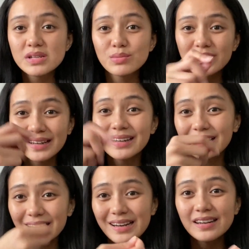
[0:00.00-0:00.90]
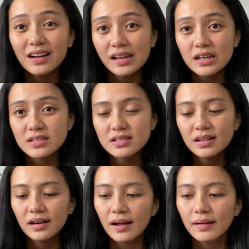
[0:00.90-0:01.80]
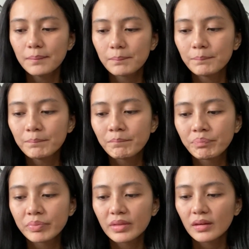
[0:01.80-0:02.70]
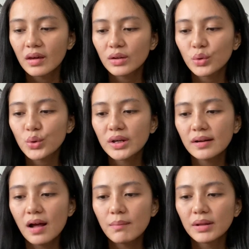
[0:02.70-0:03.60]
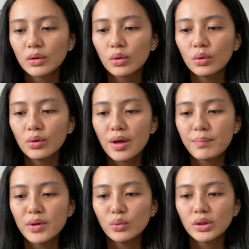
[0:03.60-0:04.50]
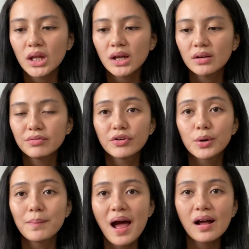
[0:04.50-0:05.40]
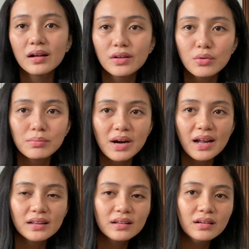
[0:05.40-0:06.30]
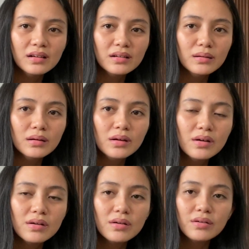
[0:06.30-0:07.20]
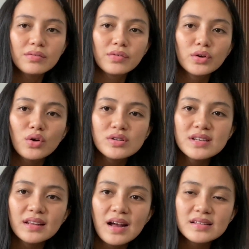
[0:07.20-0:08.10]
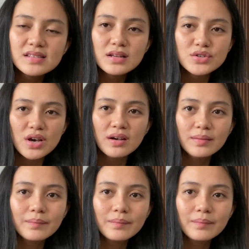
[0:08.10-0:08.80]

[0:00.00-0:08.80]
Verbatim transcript: mismo nag-clean ng ears nila yung ginagamit ko. Epiotic. Verbac brand. For dogs and cats na siya.